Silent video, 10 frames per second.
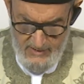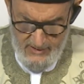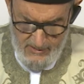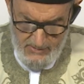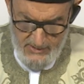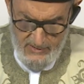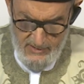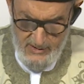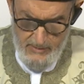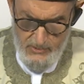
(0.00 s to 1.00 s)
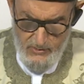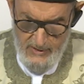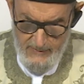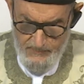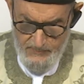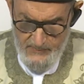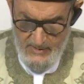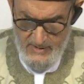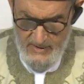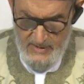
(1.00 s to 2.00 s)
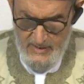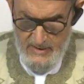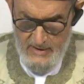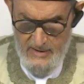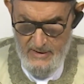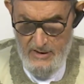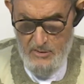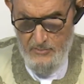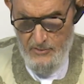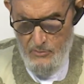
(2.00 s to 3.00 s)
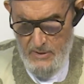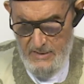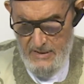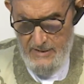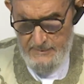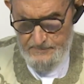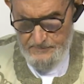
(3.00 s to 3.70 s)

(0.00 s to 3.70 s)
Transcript: البنك الليبي هنا إذا هم في الواقع